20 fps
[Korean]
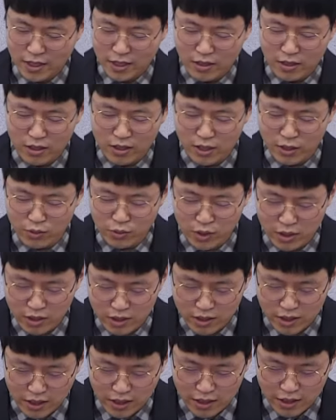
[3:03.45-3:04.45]
그러니
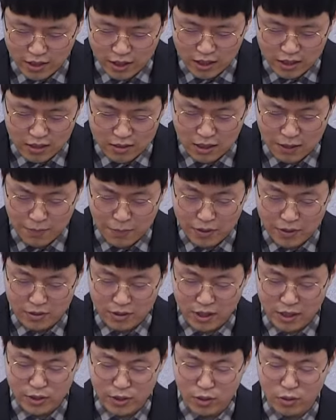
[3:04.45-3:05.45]
우리는 당연히 하나님 앞에서
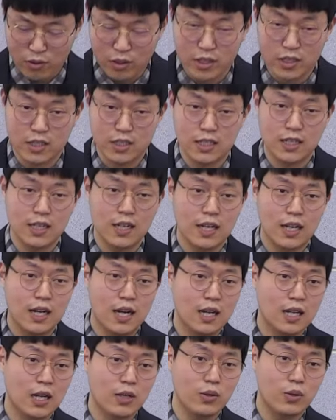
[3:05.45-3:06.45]
내설 것이
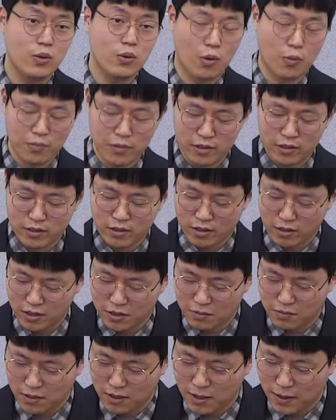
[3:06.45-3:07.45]
하나도 없는
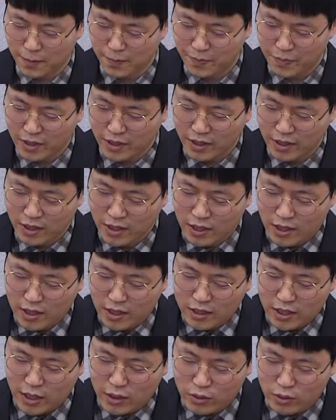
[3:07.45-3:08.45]
것입니다.
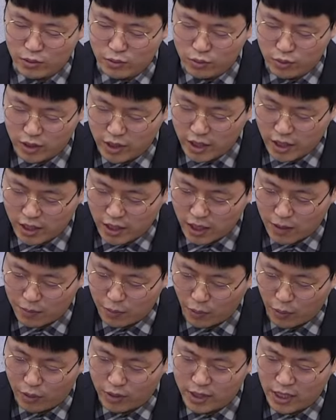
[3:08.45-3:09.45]
때로는 우리에게
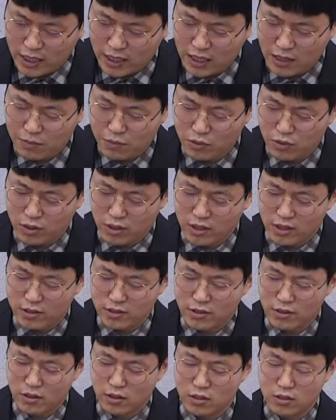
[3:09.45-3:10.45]
보이는 약함으로
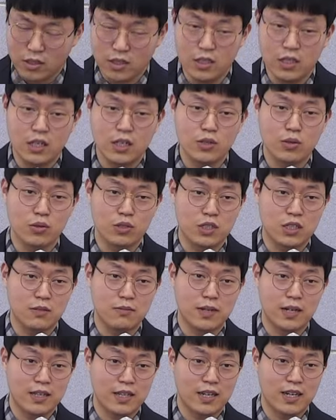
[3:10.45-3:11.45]
인해서
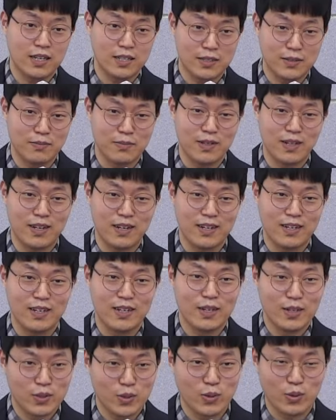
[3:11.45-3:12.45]
의기소침할 때가 있습니다.
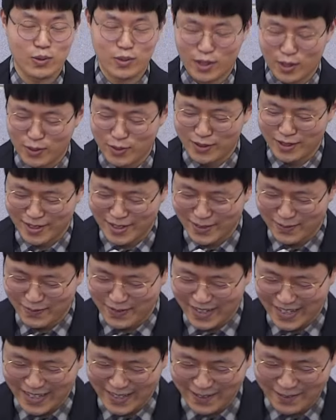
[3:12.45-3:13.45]
저도 때로
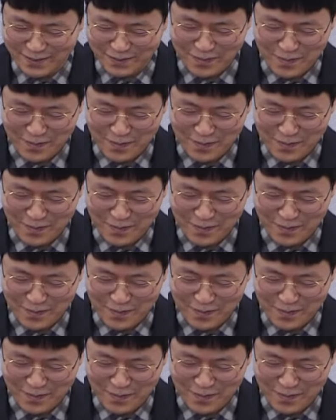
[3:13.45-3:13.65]
그렇습니다.